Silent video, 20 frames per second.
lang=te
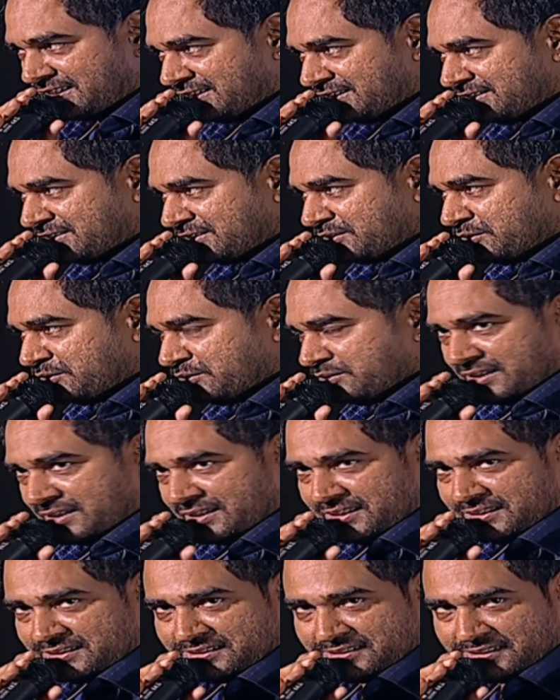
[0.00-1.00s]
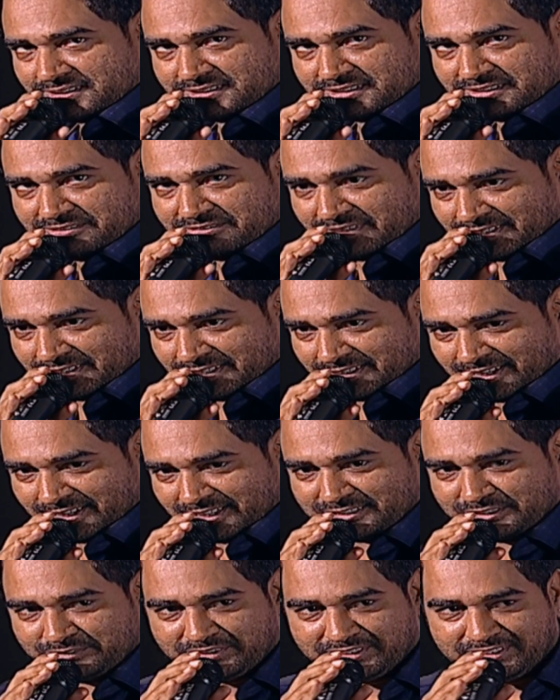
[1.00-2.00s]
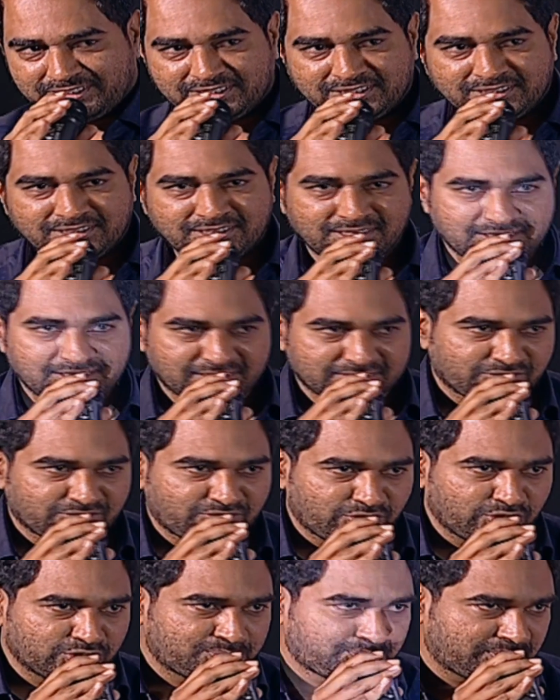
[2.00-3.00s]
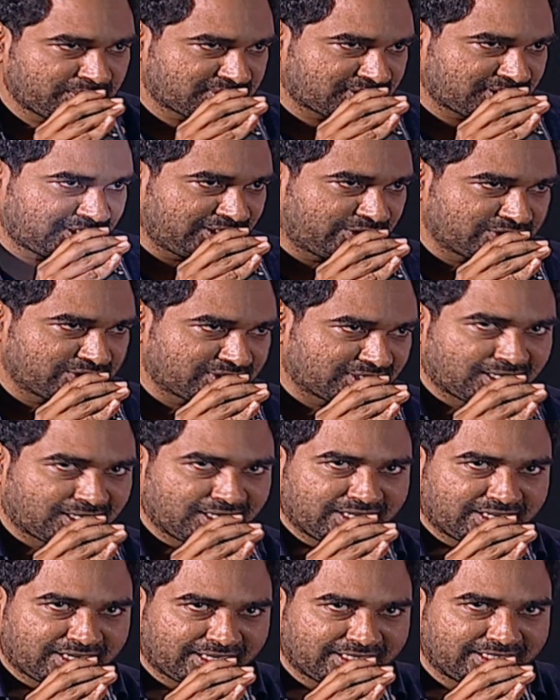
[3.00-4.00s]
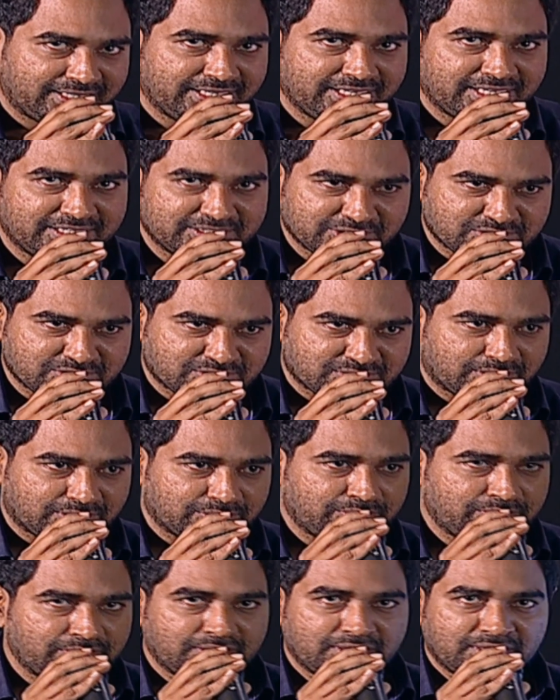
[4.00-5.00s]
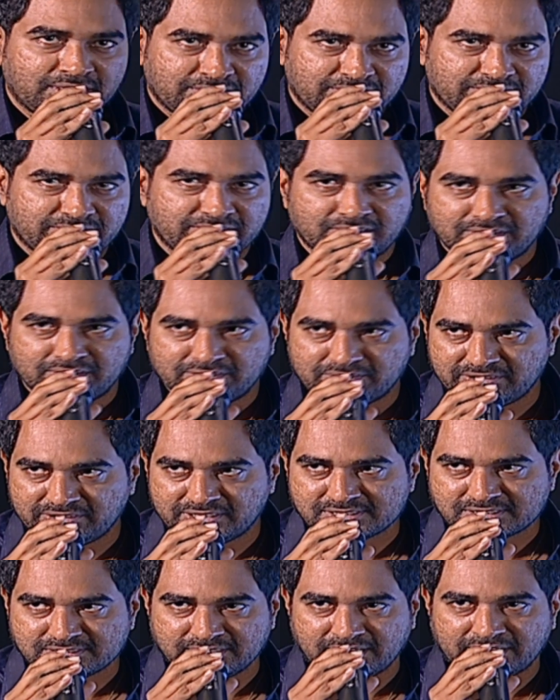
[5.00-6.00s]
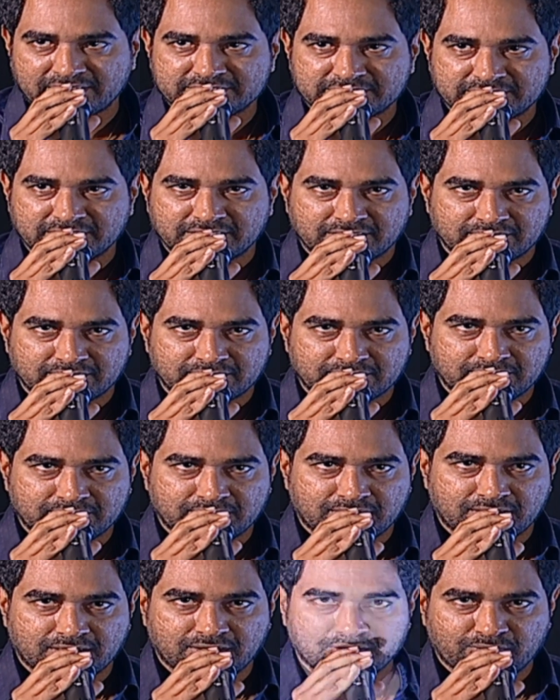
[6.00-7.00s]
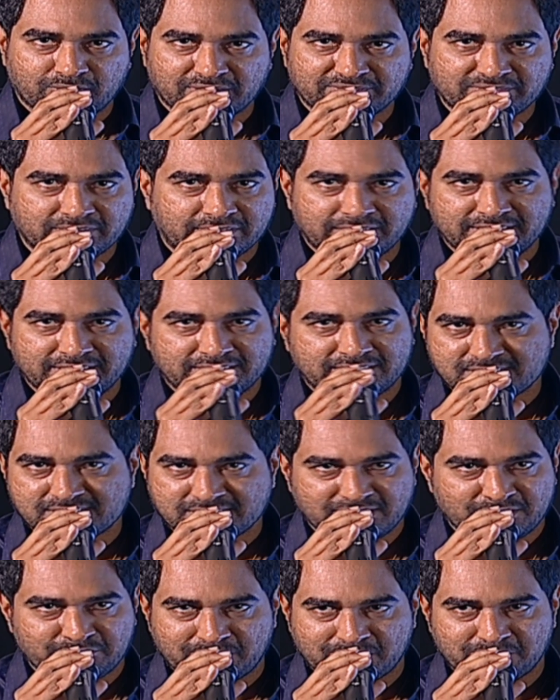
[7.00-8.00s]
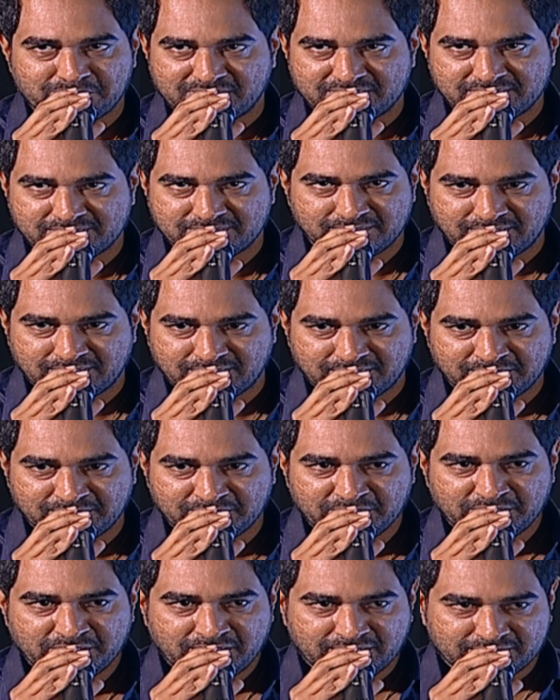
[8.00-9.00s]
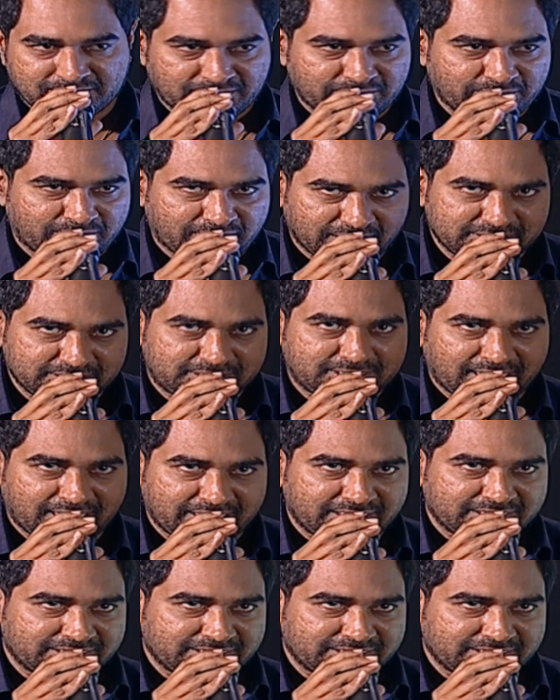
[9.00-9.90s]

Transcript: డైరెక్టర్ టు తనే చీఫ్ అయిన రాజీవ్ రెడ్డి ద ఫోర్త్ పర్సన్ ఈరోజు ఇక్కడ లేరు ఆయన డిఐ చేస్తున్నారు విఎస్ జ్ఞానశేఖర్ వన్ ఆఫ్ ద గ్రేటెస్ట్ కెమెరామెన్ తను కంచె ఆయనే